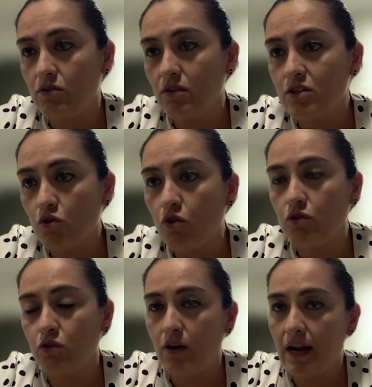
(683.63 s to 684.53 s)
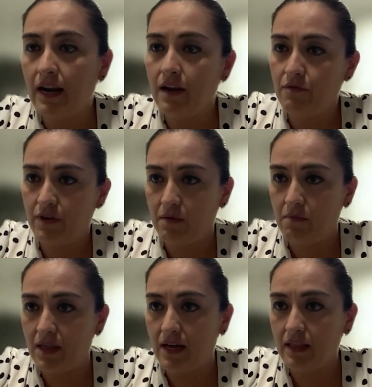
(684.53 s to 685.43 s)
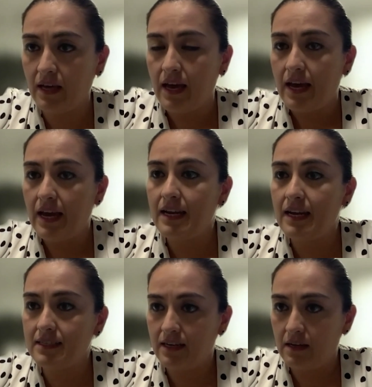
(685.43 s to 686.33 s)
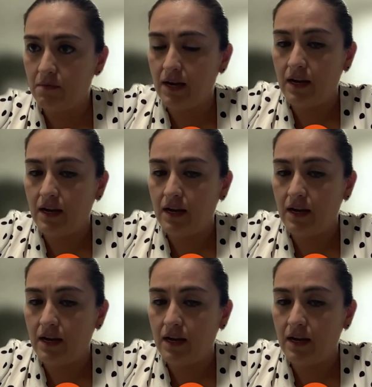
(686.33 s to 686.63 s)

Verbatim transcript: controlar la enfermedad en ese nivel.